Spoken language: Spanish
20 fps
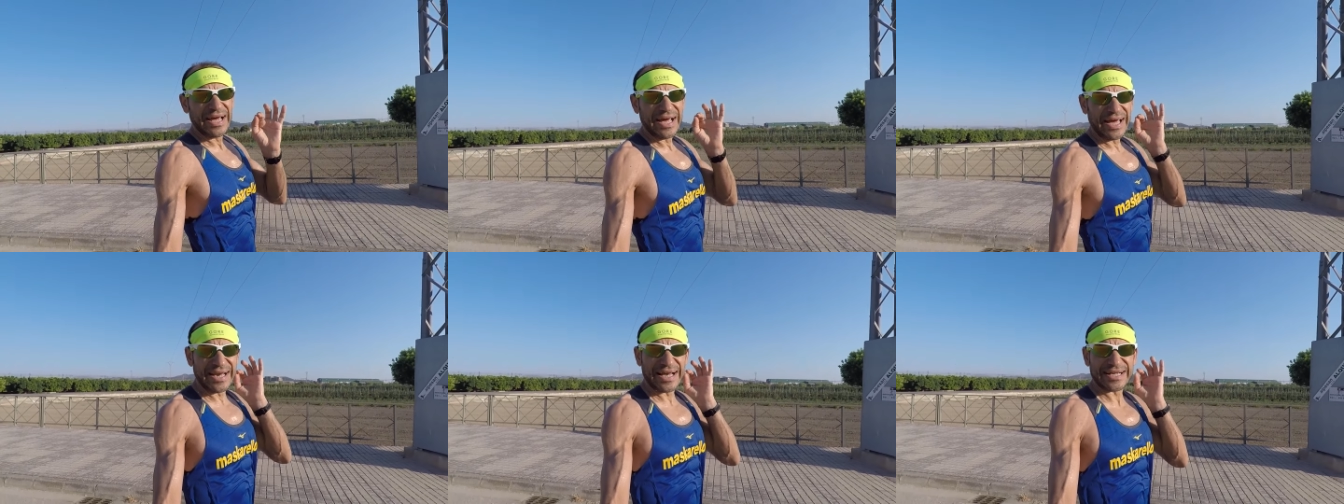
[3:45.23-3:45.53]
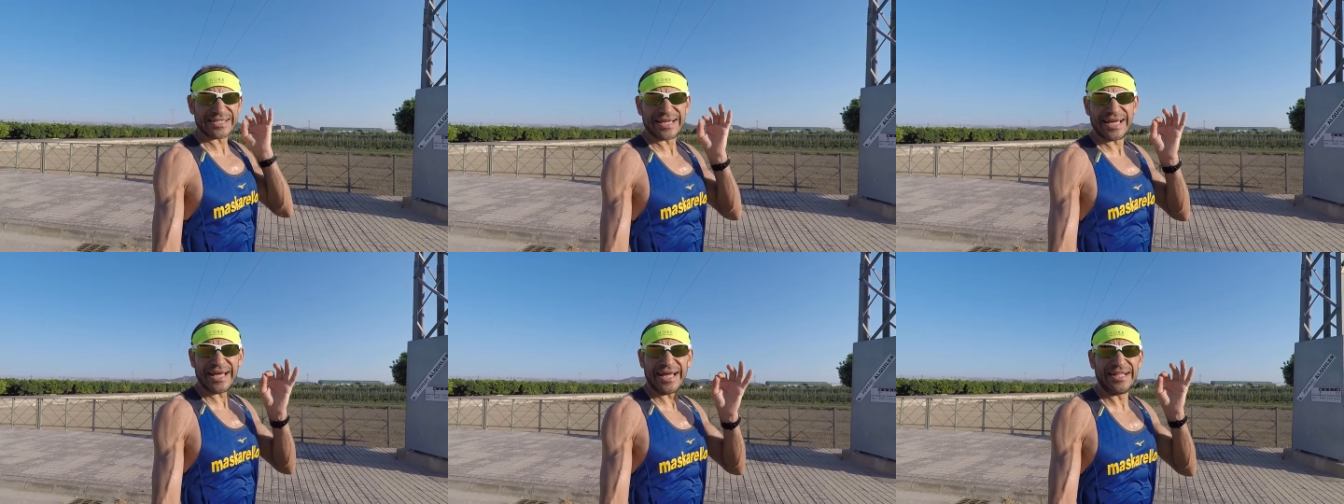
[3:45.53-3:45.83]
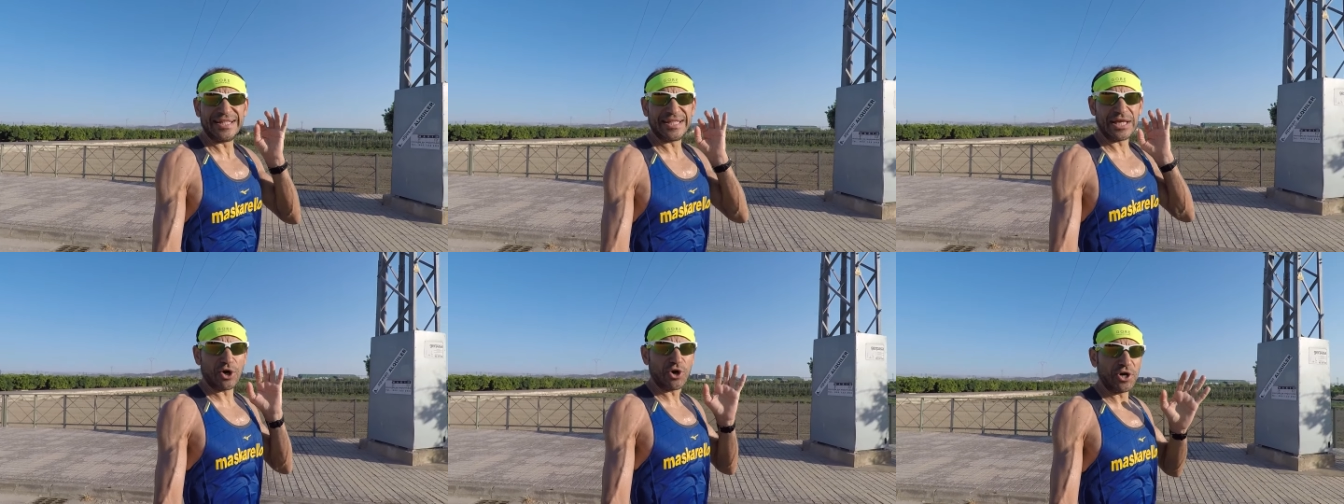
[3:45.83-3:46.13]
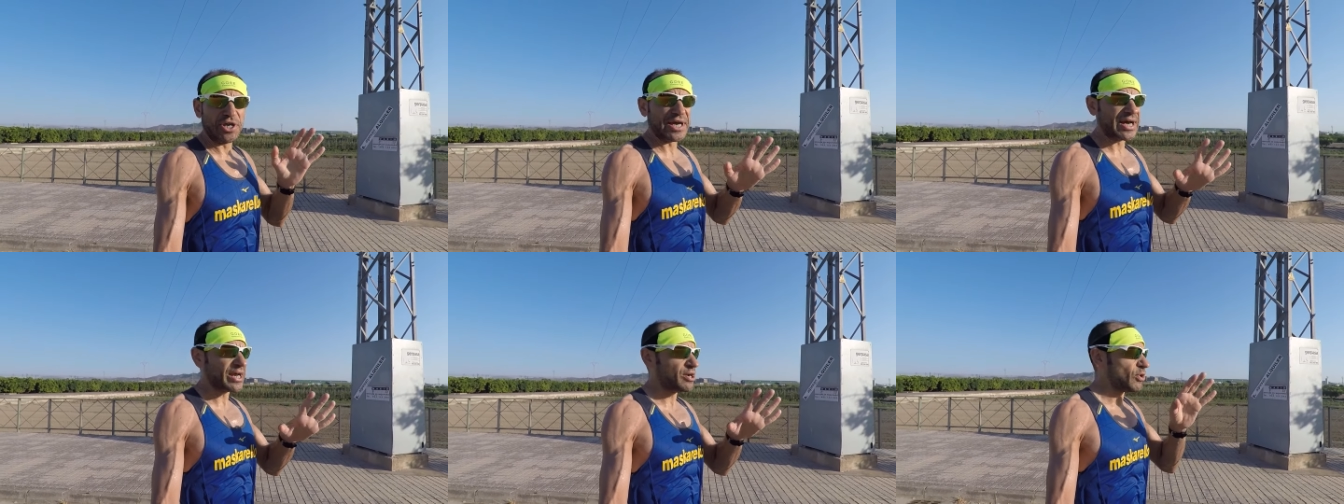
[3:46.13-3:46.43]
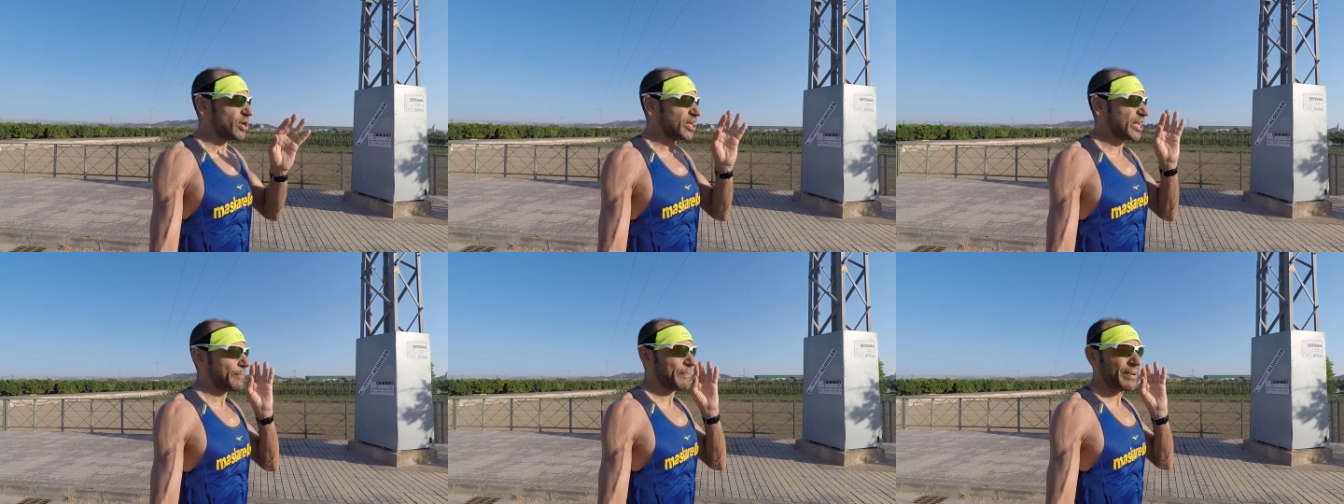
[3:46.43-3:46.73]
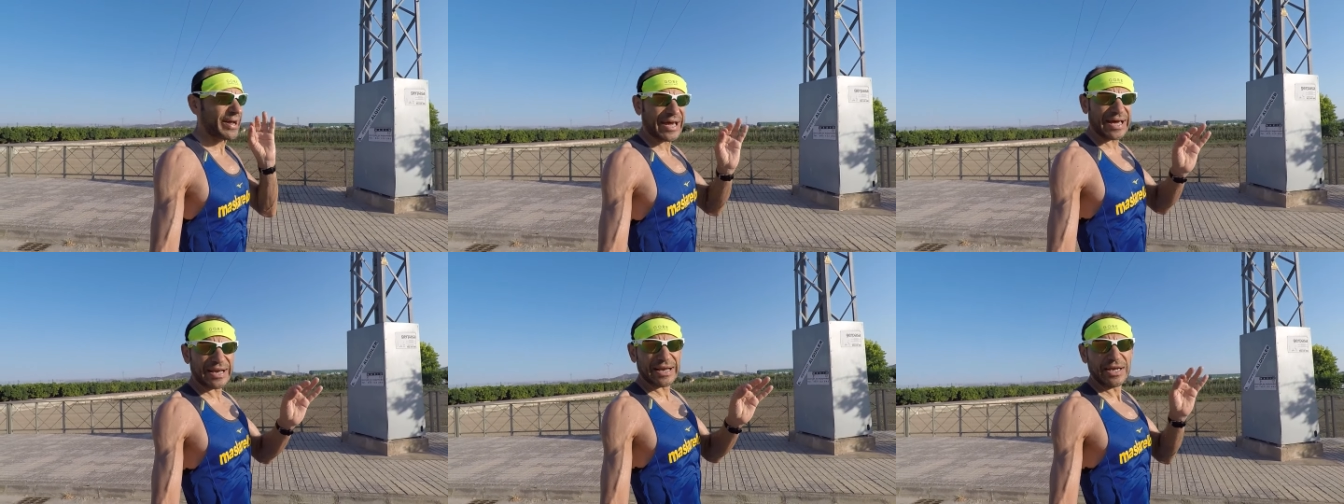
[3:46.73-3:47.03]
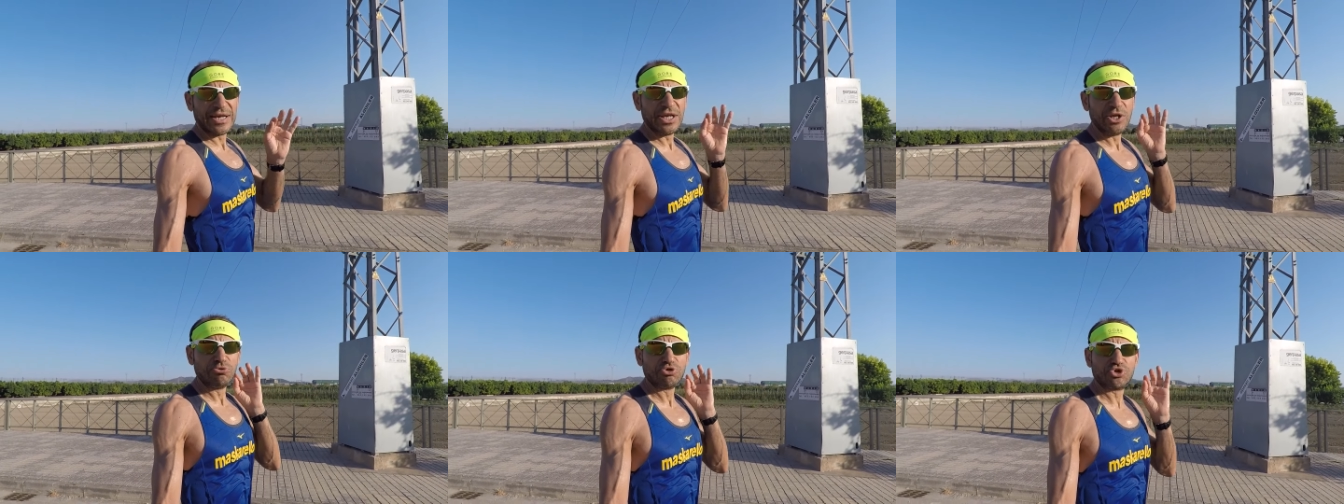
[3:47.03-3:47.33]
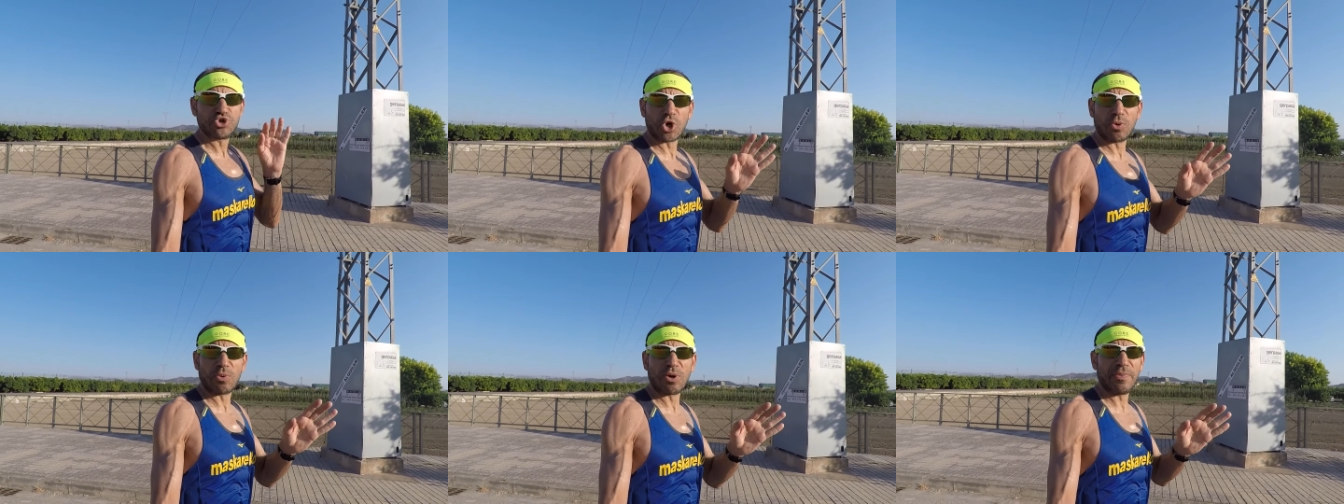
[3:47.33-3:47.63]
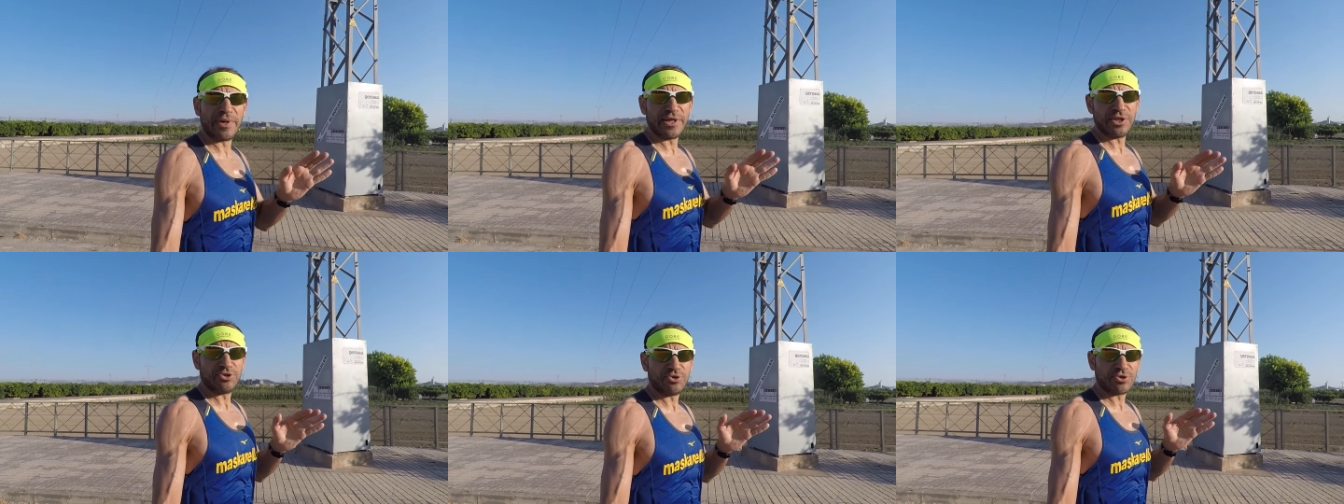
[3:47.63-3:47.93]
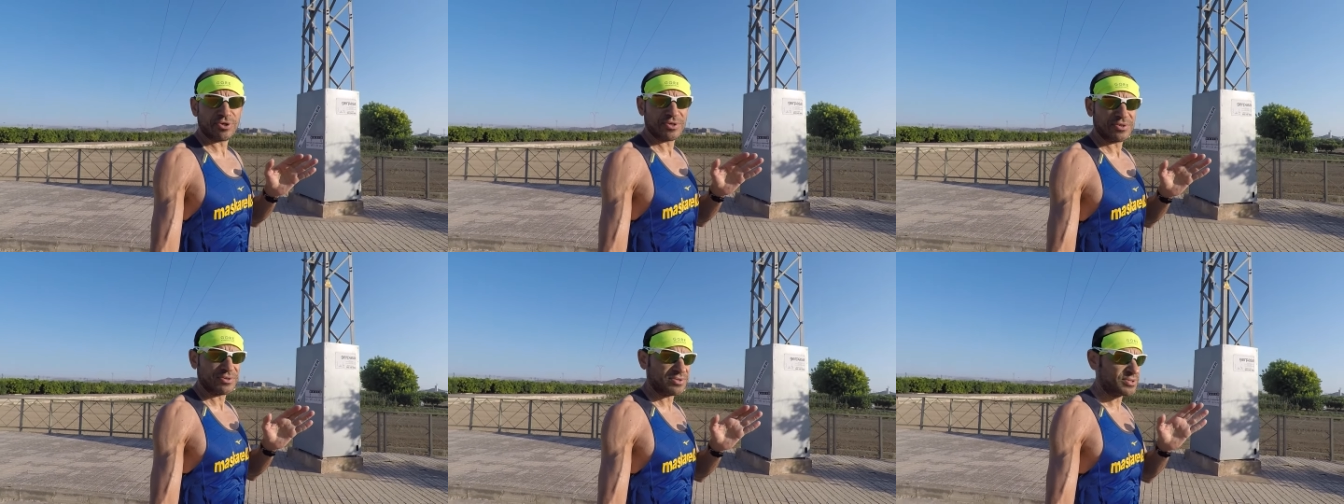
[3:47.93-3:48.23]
en las que en teoría no hay que parar ni un solo momento